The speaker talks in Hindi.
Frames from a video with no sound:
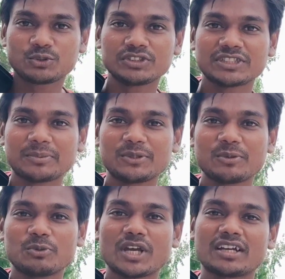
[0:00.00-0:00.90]
दोस्तों इस सपने
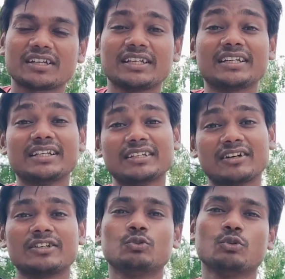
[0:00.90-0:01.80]
को पूरा करने के लिए
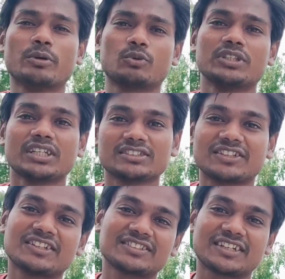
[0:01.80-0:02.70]
हर यूट्यूबर को इतना
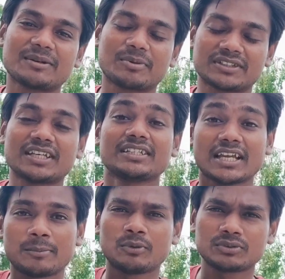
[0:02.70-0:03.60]
संघर्ष करना पड़ता है
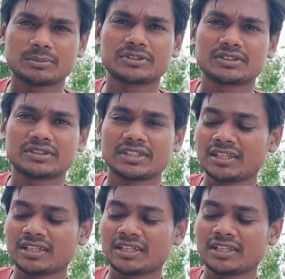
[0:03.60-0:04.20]
कि आप लोग समझ सकते